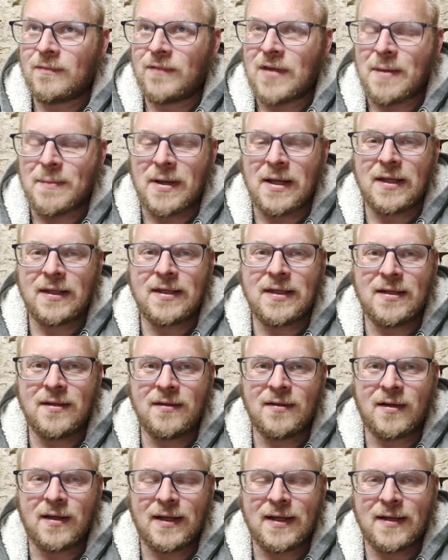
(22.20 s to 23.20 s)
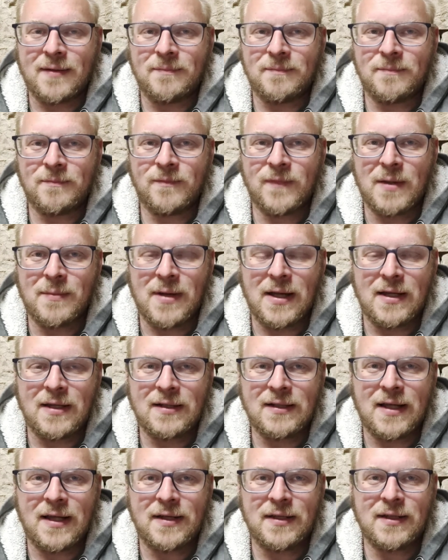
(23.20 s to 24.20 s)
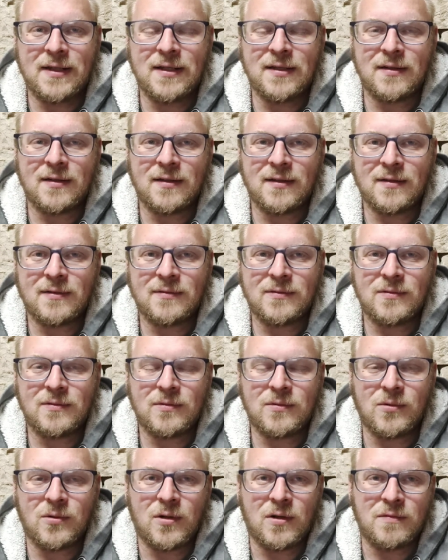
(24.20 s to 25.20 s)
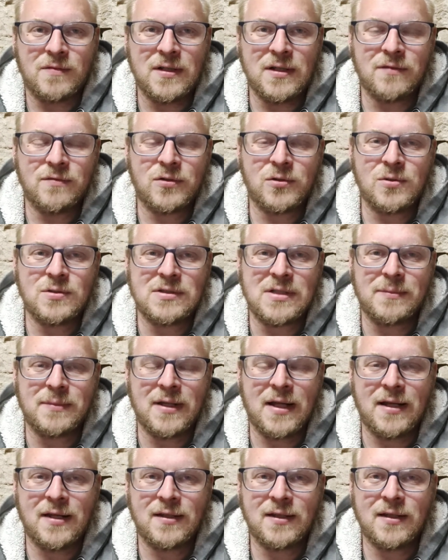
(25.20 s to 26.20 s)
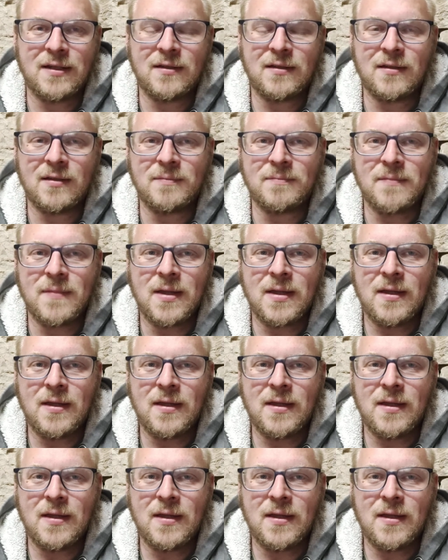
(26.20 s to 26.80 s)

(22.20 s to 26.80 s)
wir haben alle Kinder, ja. Wir haben alle kleine Kinder oder viele von uns haben kleine Kinder.